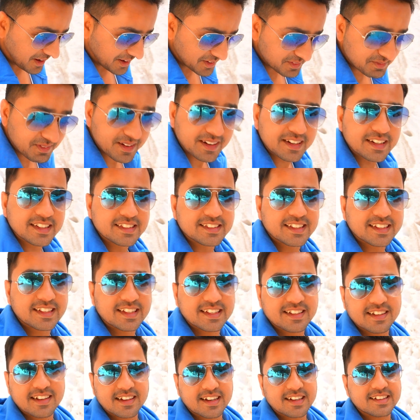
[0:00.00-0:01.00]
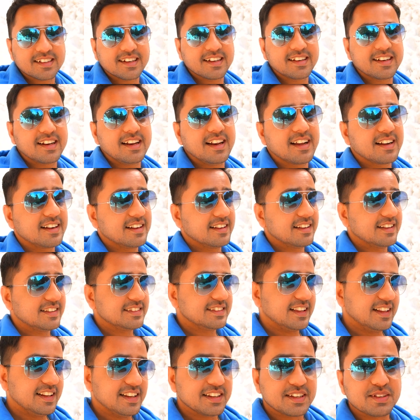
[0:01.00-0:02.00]
बार बार नीचे गिरने का डर लगा
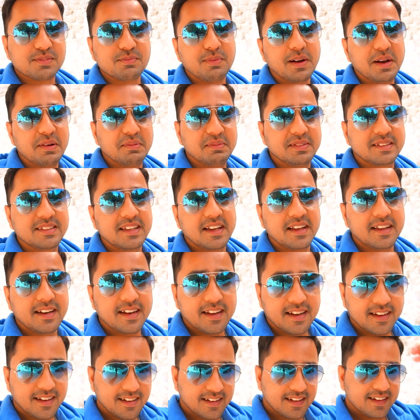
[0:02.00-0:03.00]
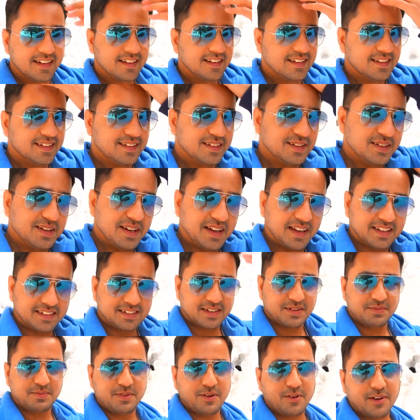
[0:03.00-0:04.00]
रहता है लेकिन बड़ा मज़ा आ रहा है
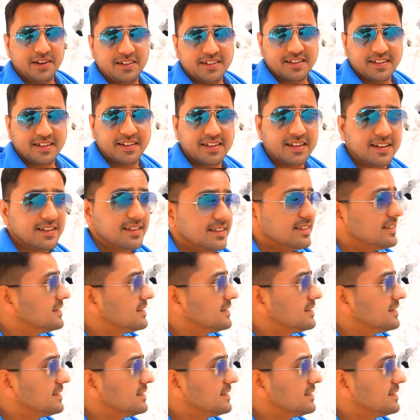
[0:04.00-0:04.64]
अच्छा पॉइंट है